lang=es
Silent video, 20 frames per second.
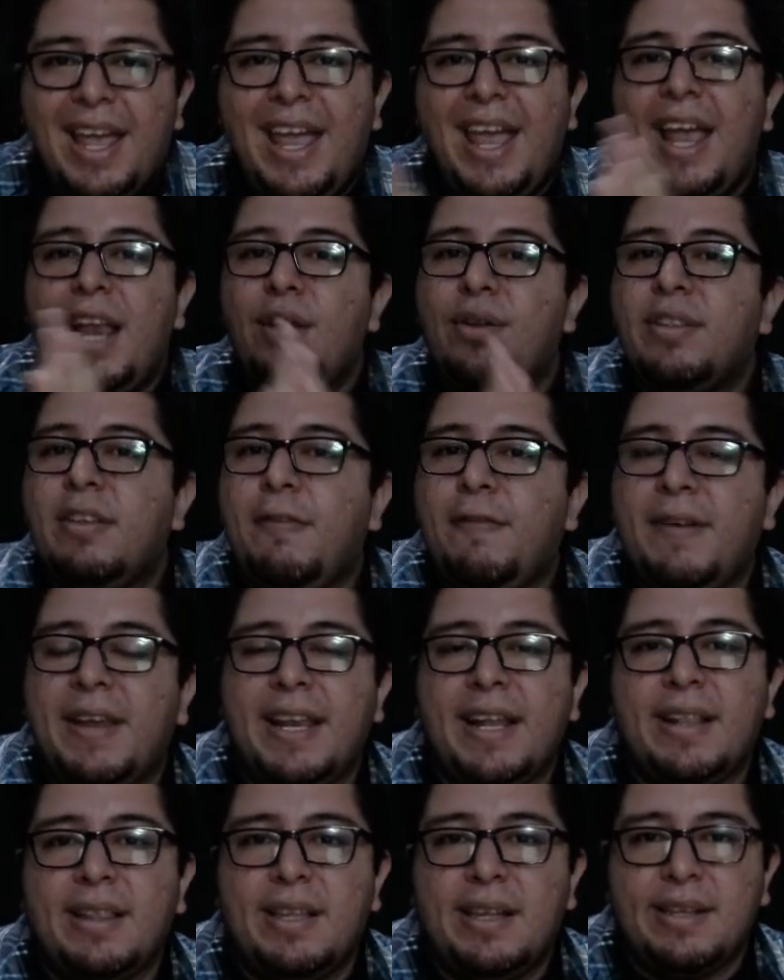en los
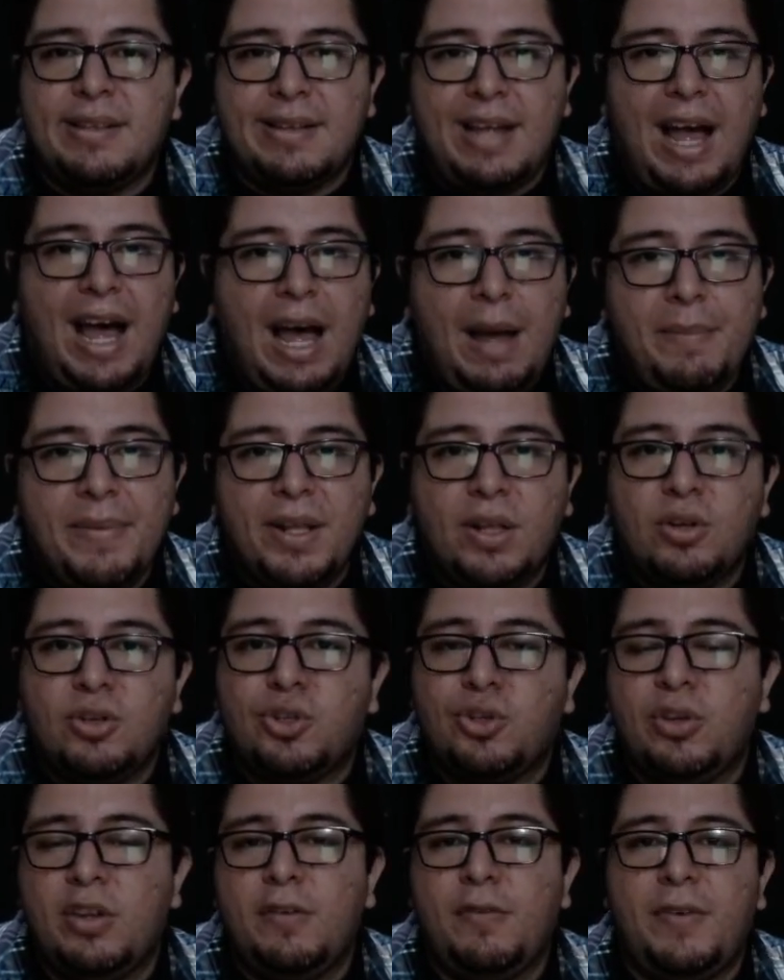diferentes
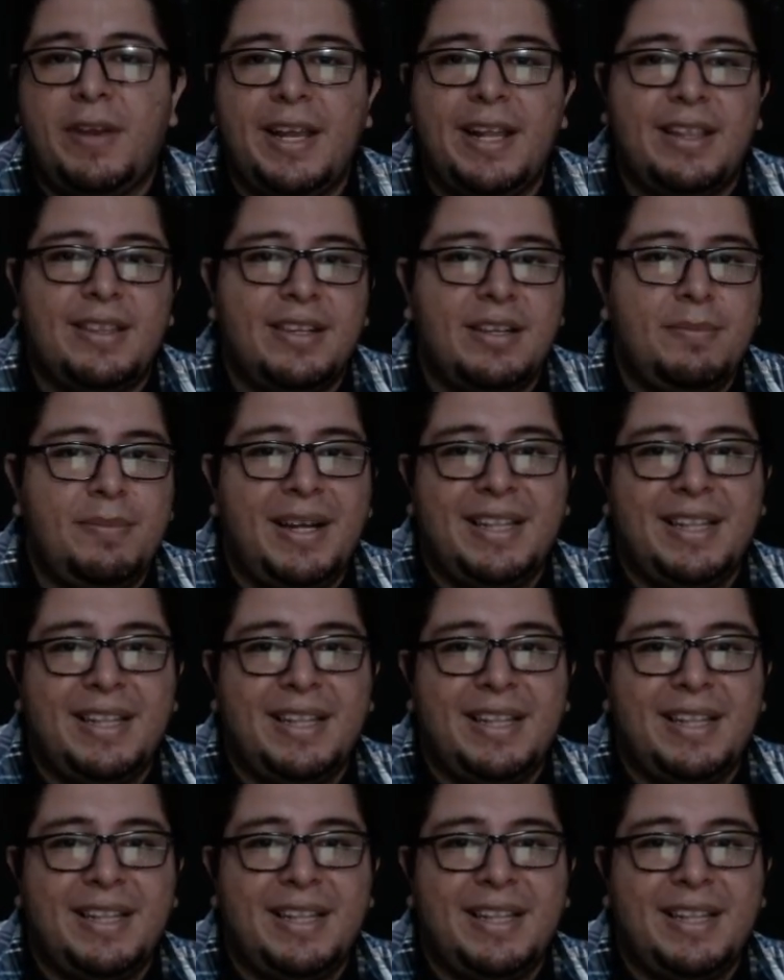ámbitos o diferentes